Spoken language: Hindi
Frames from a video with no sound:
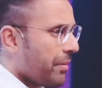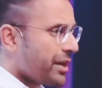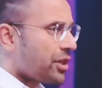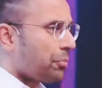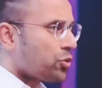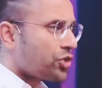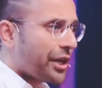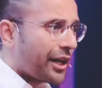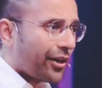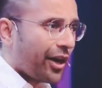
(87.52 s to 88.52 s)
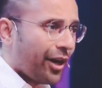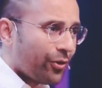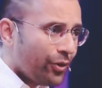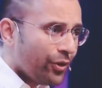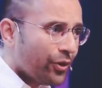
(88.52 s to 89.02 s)
मैं सब कुछ सही कर रहा
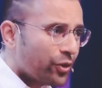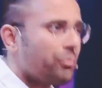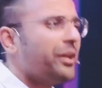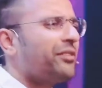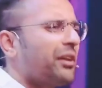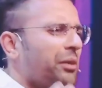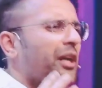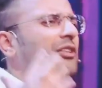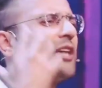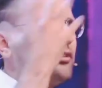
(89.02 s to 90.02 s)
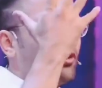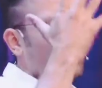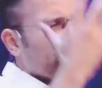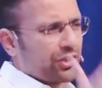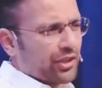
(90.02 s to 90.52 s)
हूं तो मेरे साथ में गलत कैसे
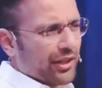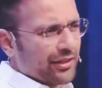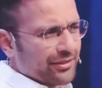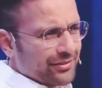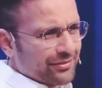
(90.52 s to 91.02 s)
हो सकता है